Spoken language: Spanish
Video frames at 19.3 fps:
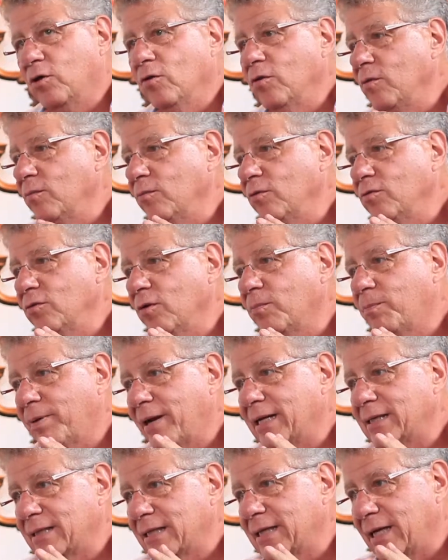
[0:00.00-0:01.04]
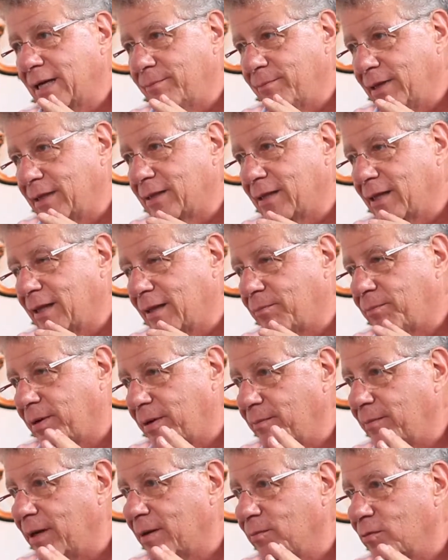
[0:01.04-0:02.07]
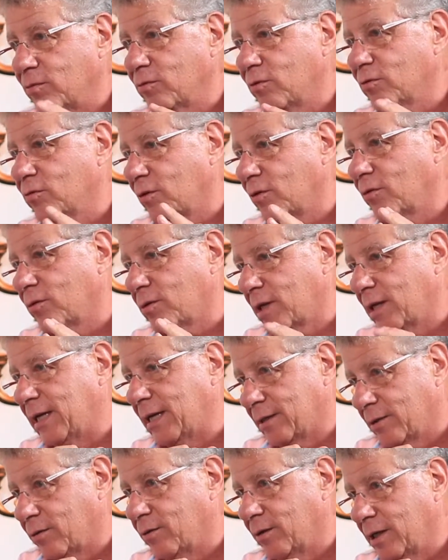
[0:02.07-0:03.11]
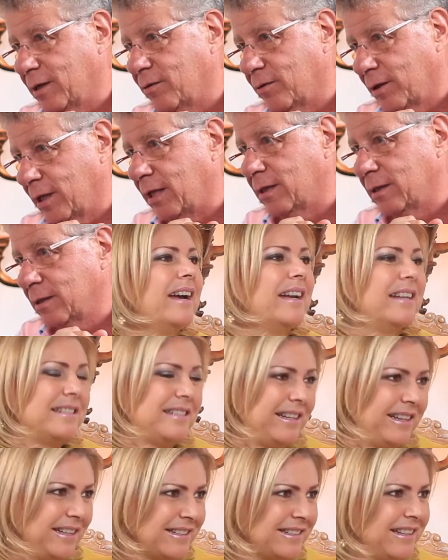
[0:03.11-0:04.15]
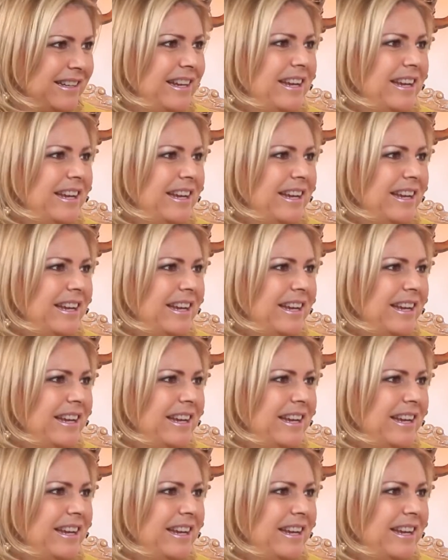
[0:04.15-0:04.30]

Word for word: todo mundo prácticamente de primer mundo, todo es electrónico ya. Así es.